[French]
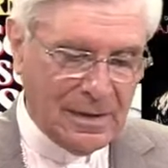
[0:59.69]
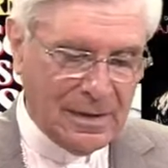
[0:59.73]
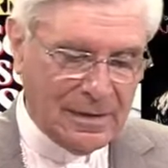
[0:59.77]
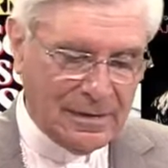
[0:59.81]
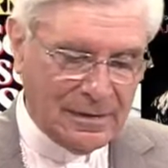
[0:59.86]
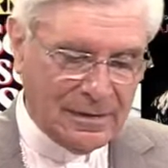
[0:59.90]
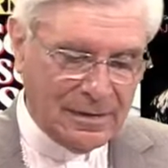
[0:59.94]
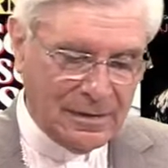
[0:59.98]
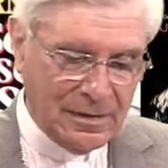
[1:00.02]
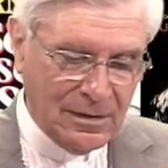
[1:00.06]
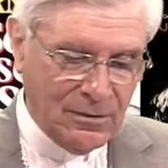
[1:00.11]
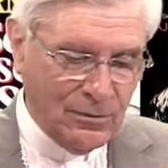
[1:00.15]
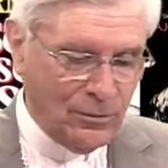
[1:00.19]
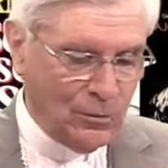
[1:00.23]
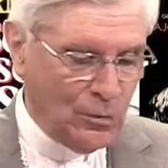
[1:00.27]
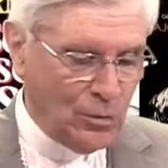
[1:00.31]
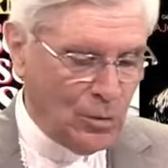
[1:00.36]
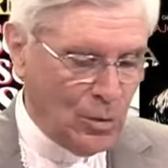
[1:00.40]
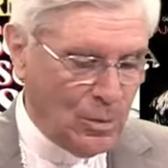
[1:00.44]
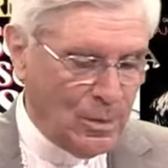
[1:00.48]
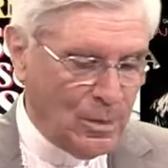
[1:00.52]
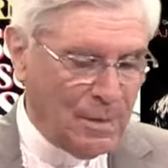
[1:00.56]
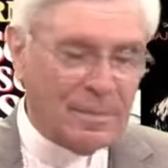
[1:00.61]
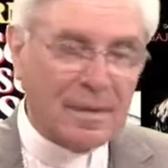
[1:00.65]
Et si vous
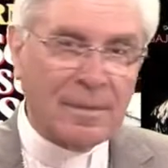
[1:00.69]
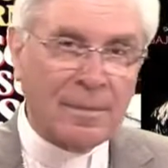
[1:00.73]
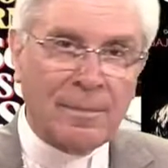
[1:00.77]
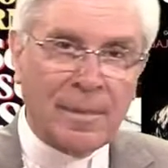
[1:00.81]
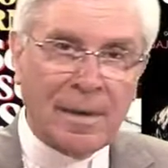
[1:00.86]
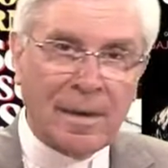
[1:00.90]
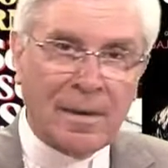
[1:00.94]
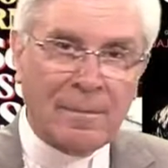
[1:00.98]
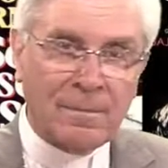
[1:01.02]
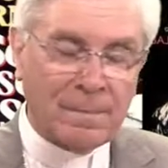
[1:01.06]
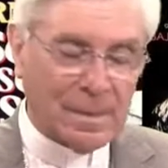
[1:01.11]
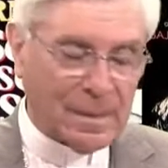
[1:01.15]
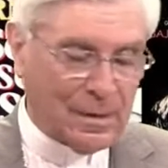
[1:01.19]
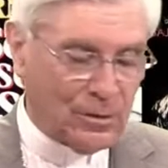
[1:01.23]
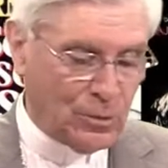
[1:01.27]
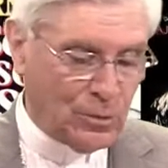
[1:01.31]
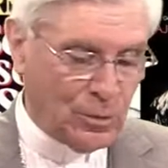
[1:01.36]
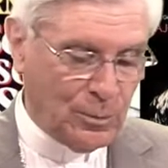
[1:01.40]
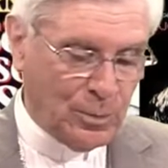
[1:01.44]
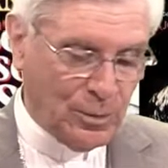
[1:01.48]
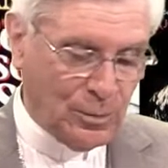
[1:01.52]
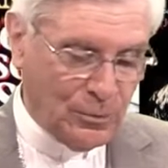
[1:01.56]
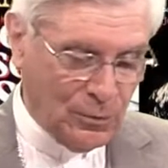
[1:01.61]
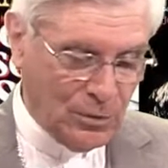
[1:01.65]
ne m'aimez pas,
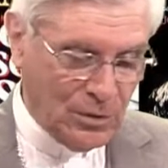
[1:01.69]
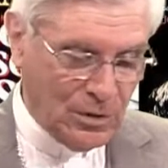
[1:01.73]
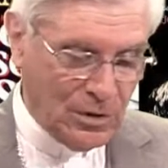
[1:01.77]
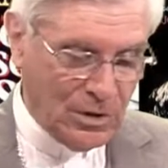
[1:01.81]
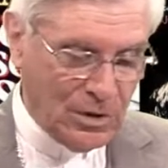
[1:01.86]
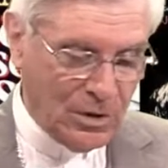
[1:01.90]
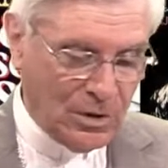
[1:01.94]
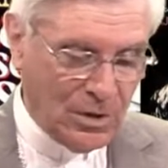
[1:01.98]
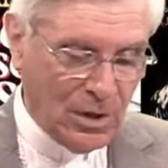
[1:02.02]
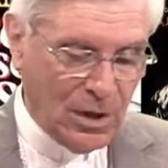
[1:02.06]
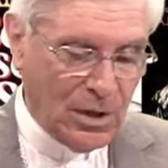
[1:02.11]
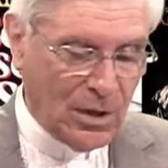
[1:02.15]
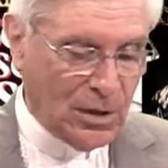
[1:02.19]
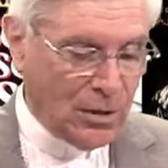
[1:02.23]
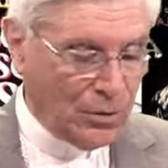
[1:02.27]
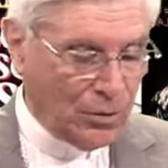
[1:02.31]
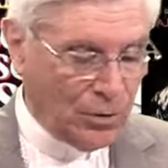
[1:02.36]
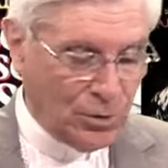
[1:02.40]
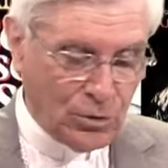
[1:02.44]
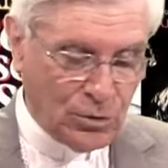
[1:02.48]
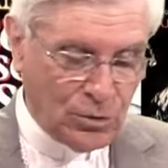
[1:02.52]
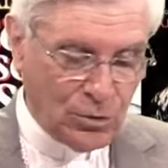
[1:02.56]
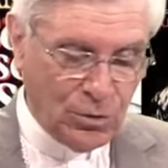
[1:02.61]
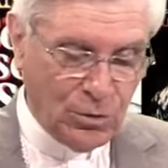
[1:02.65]
je peux vous dire
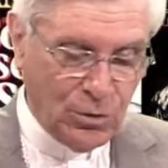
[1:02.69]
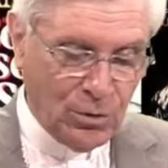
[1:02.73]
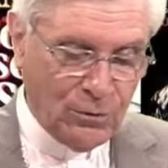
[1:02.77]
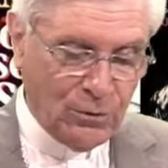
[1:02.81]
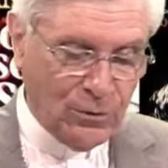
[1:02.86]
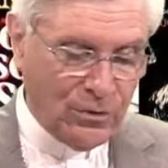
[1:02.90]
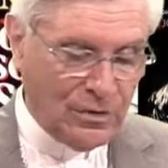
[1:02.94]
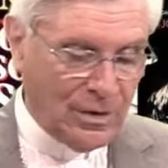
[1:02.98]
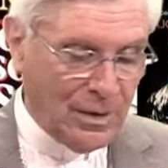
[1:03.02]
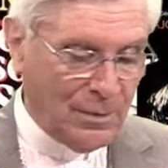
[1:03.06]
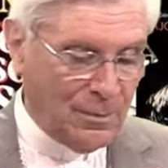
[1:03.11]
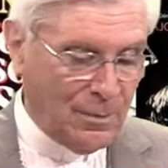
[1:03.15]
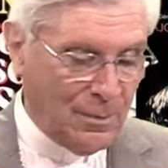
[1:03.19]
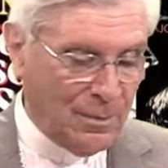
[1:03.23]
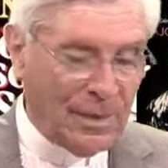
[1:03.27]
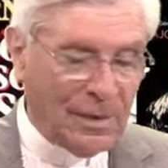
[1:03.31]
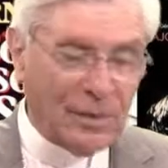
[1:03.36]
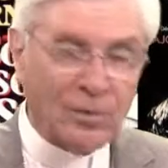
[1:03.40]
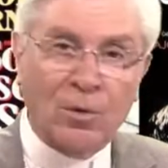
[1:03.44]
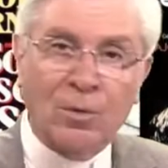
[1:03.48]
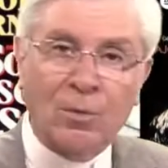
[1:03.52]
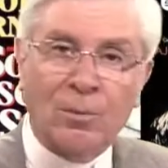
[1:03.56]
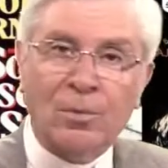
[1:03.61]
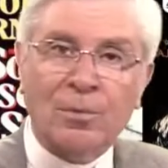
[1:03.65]
que je ne vous aime
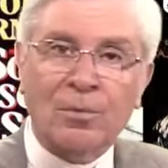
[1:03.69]
pas non